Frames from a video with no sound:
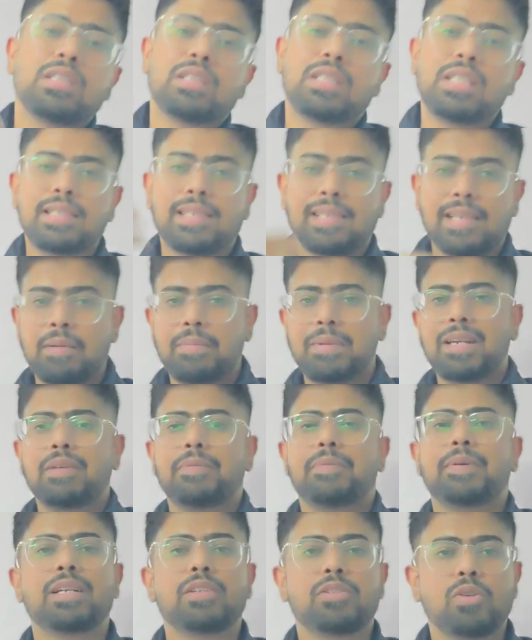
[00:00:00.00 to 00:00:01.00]
तीसरा
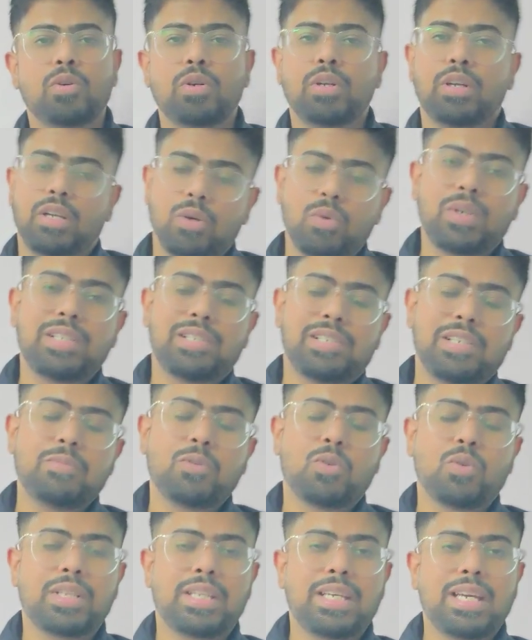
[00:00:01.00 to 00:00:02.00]
बेनिफिट जो न्यू रिजीम
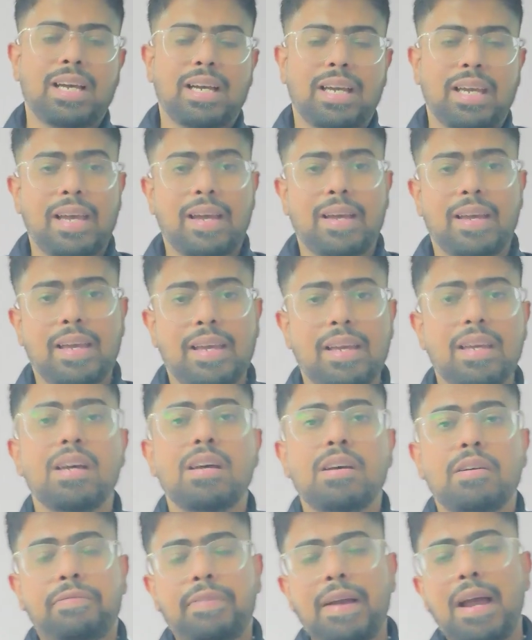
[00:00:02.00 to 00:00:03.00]
को दिया गया है
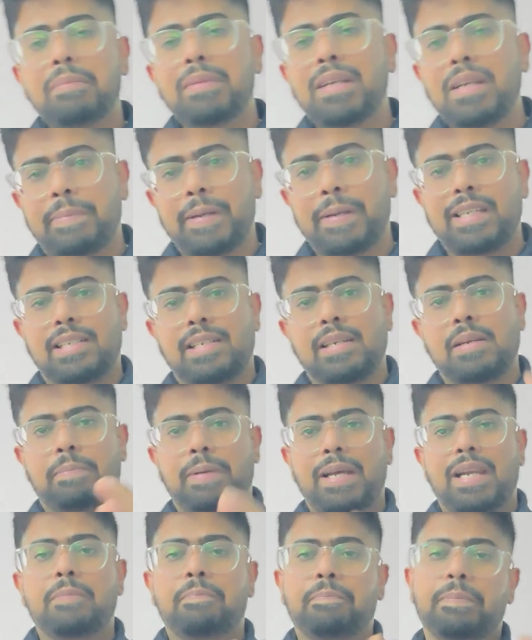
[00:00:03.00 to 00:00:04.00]
फैमिली पेंशन
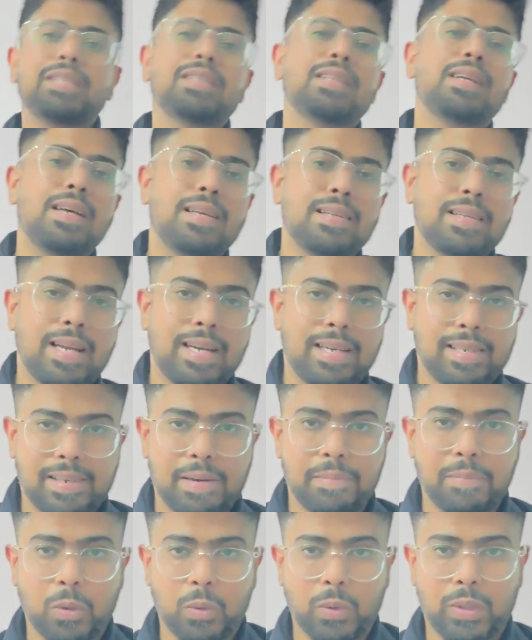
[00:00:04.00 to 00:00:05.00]
पहले पंद्रह हजार
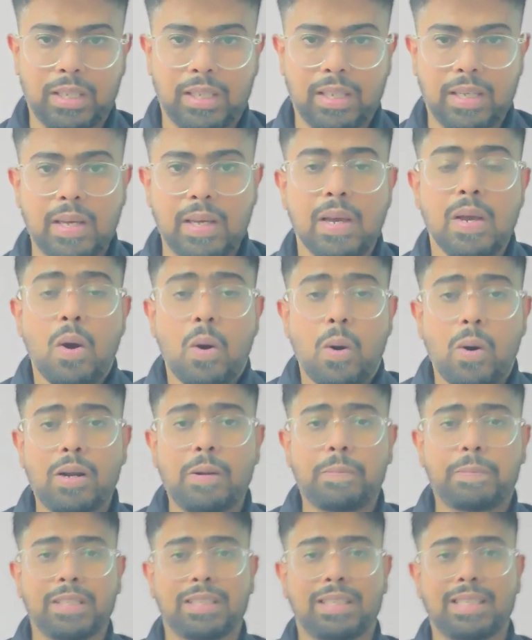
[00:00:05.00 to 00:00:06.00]
एग्जेप्ट होती थी और
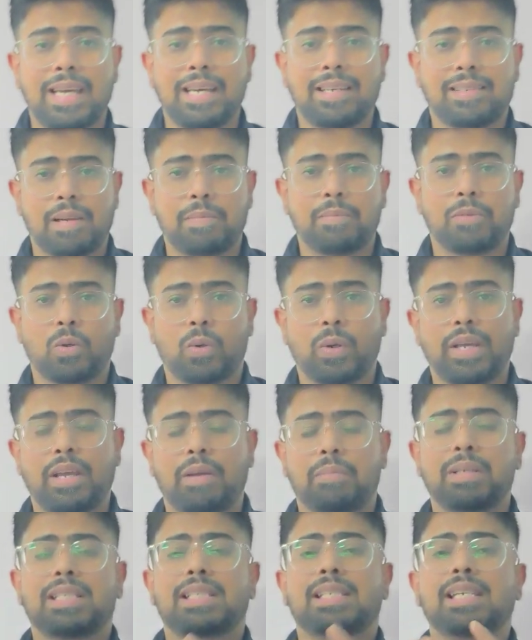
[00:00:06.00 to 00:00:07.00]
अब कितनी एग्जेप्ट हो गई
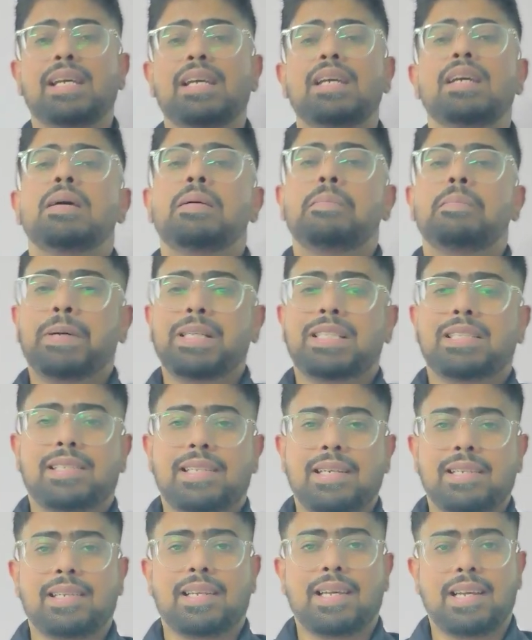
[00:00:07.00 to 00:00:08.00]
है बच्चे
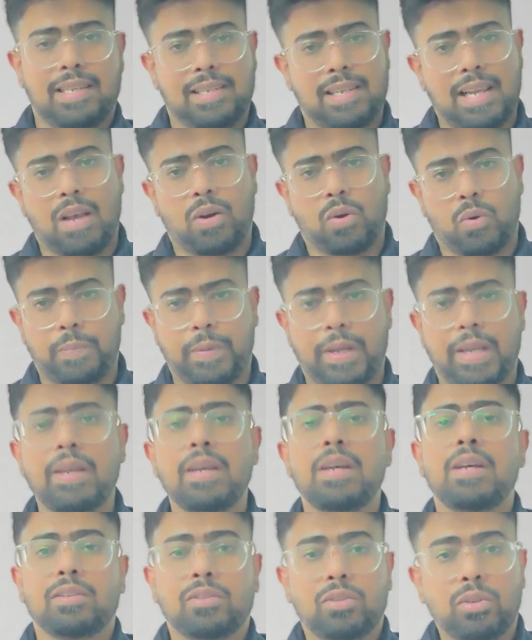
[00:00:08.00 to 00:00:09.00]
पच्चीस हजार रुपए
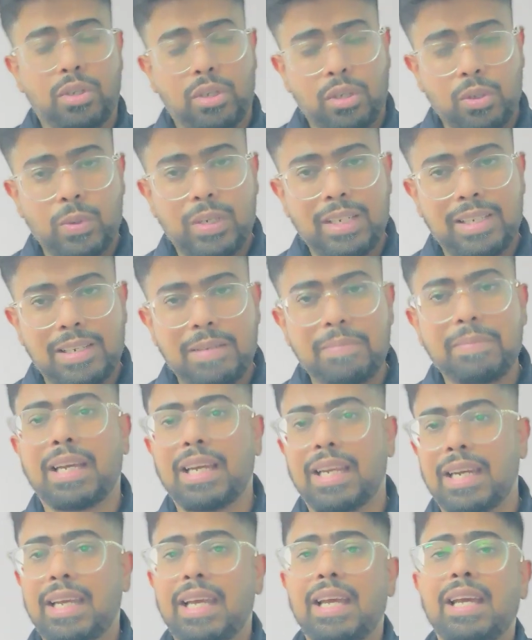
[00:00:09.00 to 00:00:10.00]
तो न्यू रिजीम
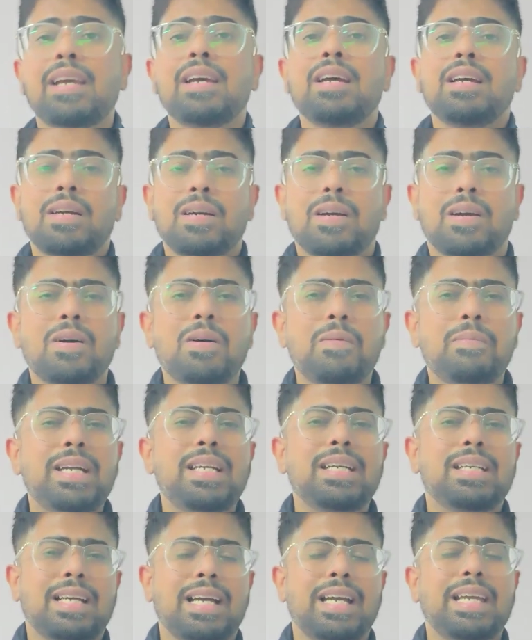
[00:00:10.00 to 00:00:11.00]
के लिए
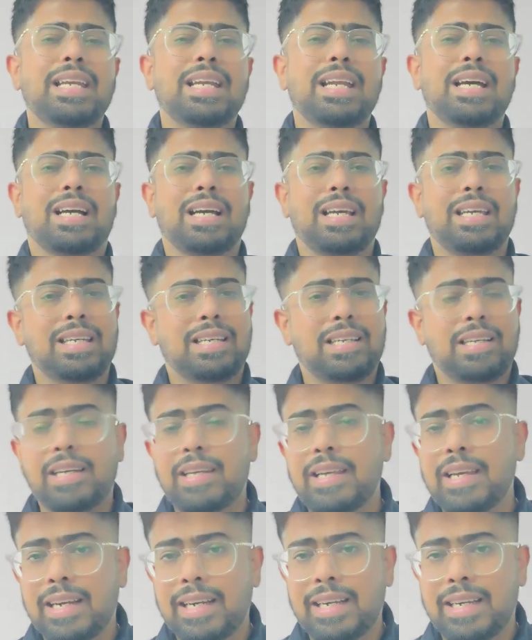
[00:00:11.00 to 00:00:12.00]
गवर्नमेंट कहीं ना कहीं
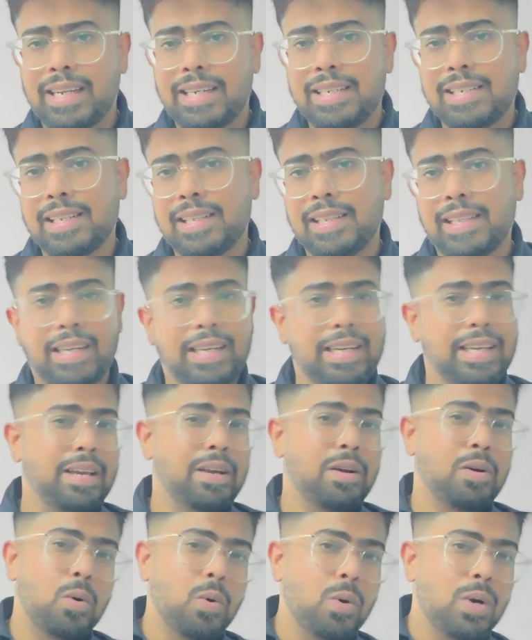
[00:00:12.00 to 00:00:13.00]
क्लियर इंटेंशन दे रही
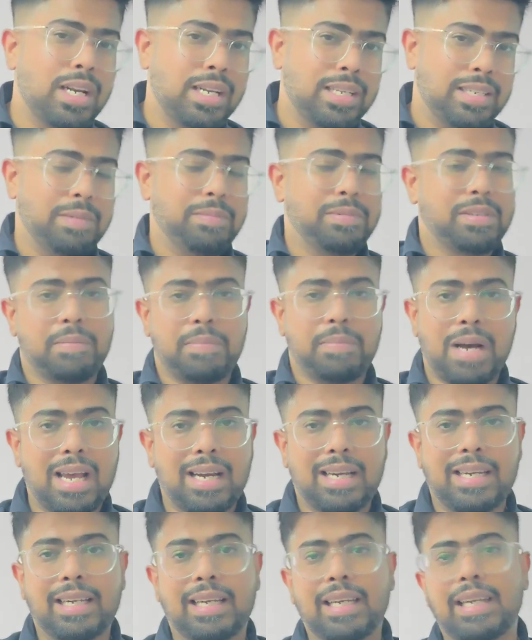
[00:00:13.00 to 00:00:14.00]
है ओल्ड रिजीम से
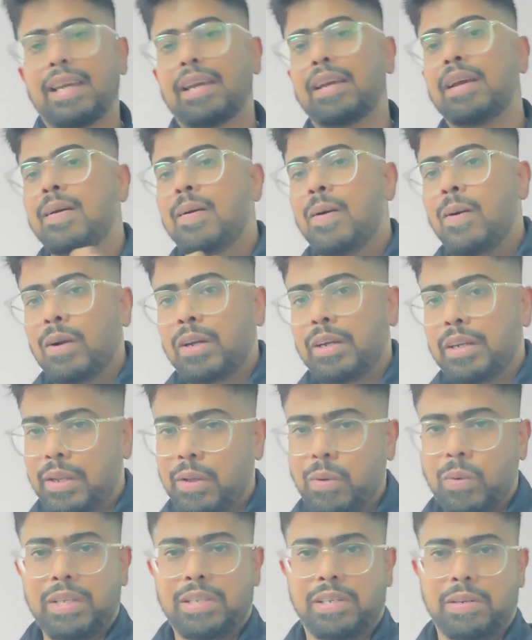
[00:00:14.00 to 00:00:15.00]
बाहर निकलिए और
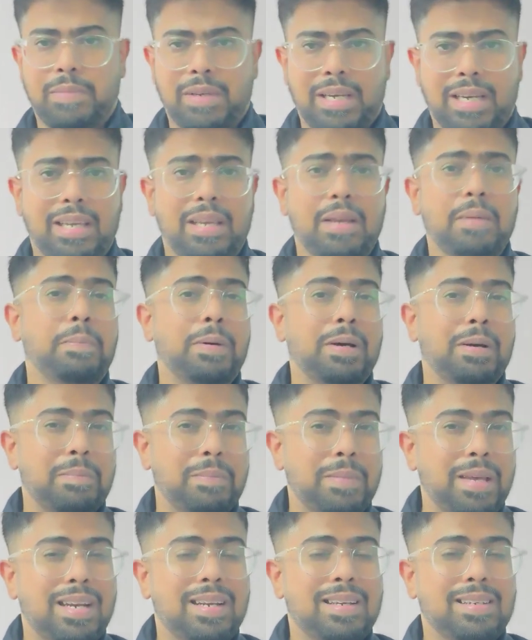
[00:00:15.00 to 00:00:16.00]
न्यू रिजीम में आइए पर
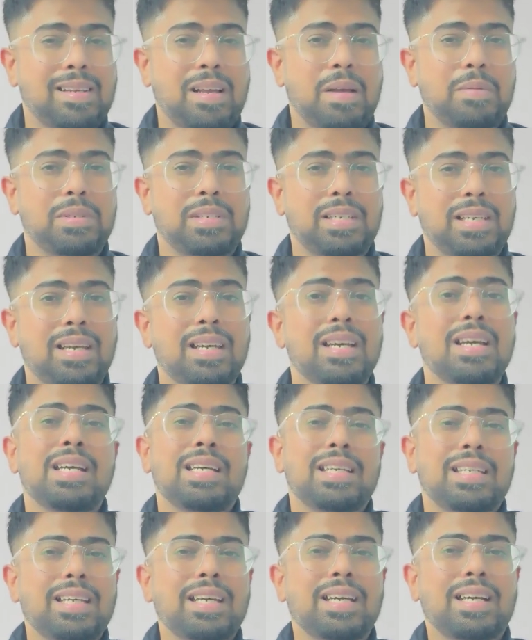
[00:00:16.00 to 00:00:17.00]
मेरे हिसाब से
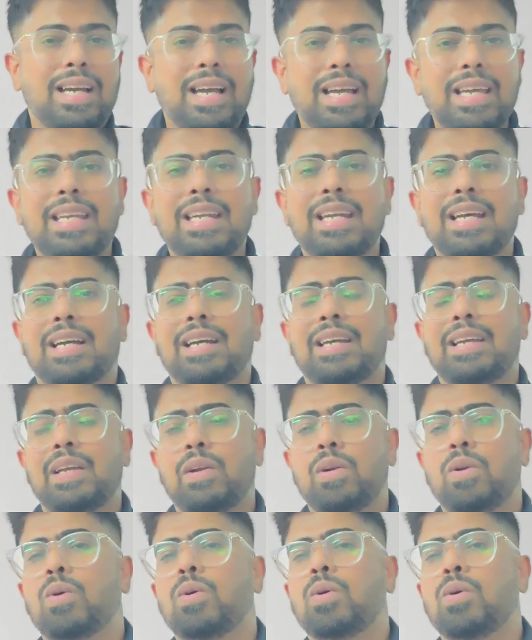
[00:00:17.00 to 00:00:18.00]
ये कहीं ना कहीं
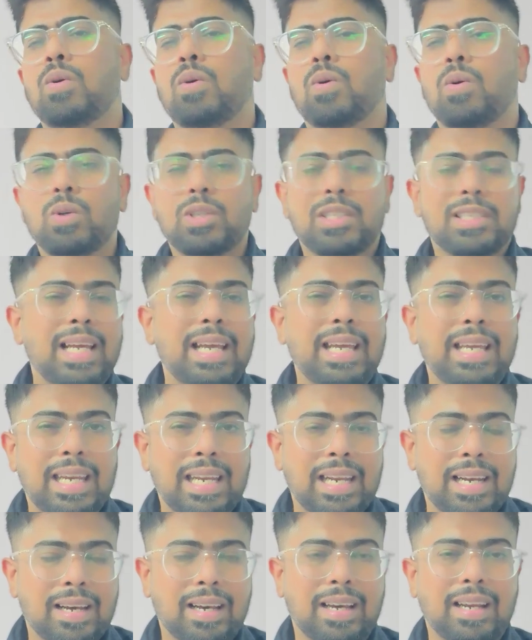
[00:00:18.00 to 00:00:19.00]
लोगों को सही
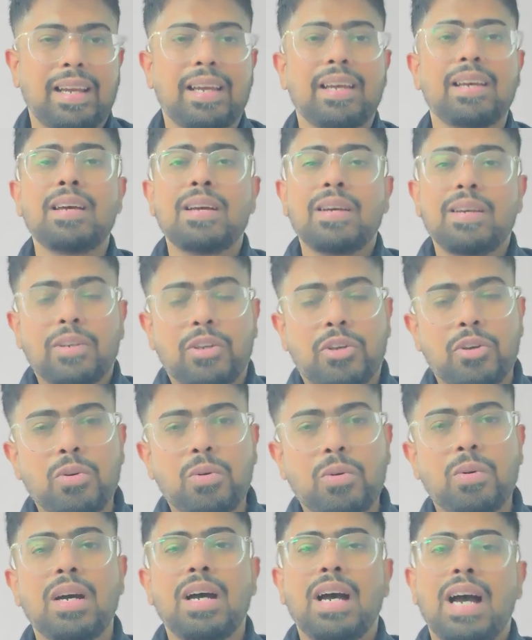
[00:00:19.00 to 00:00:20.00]
नहीं लग रहा है क्यों
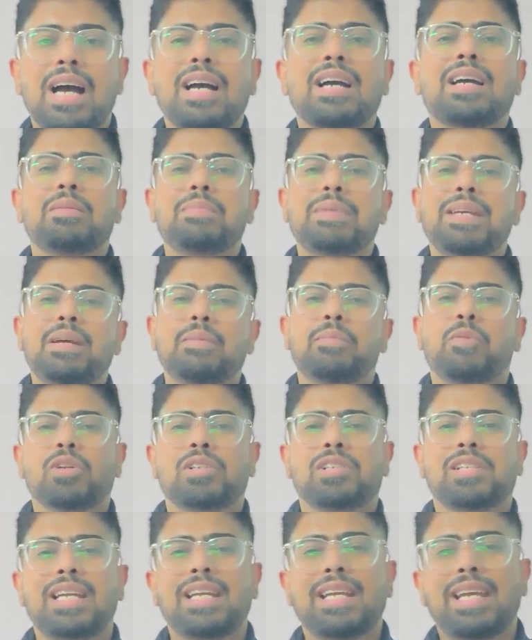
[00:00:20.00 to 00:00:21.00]
अगर मैंने
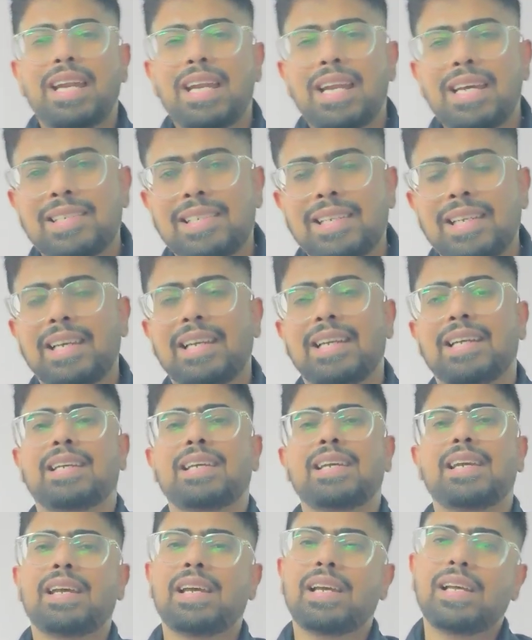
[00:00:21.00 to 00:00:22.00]
बहुत सारी एल ले
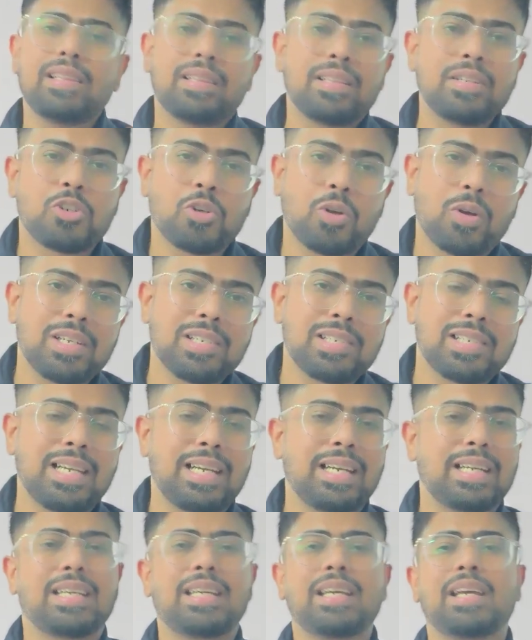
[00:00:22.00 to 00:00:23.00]
रखी है हेल्थ इंश्योरेंस ले
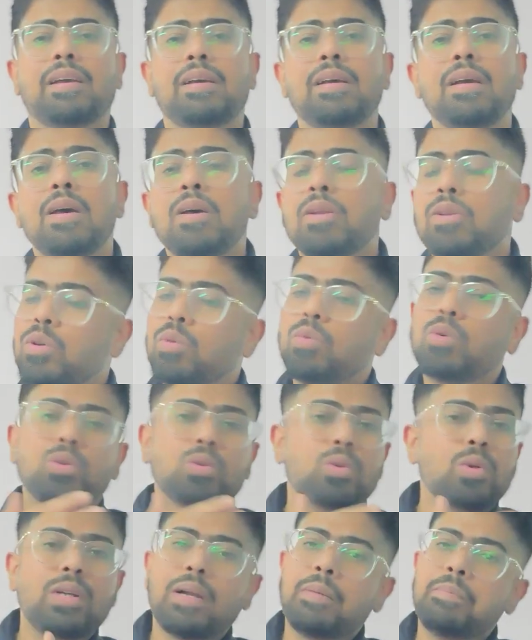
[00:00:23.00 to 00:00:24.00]
रखी है तो वो
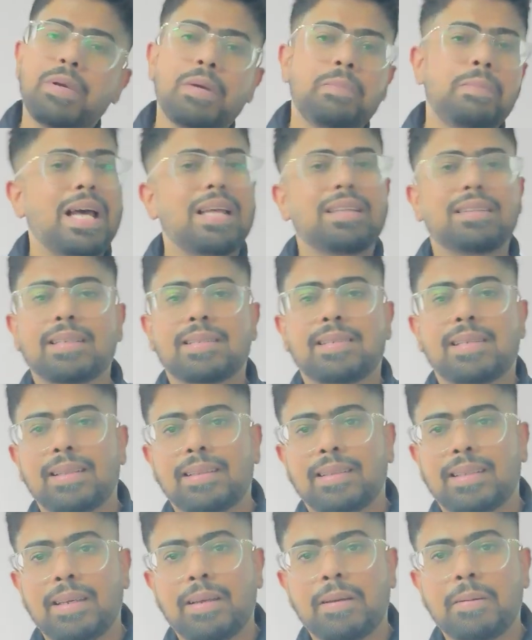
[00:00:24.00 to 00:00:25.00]
तो लंबे प्लान तक
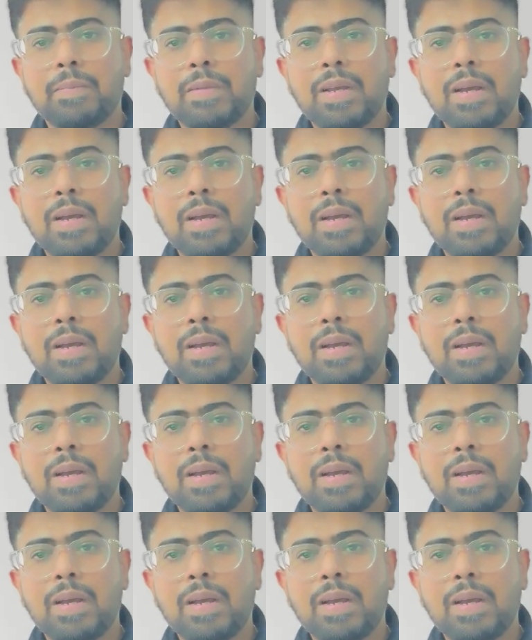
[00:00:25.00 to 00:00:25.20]
चलती है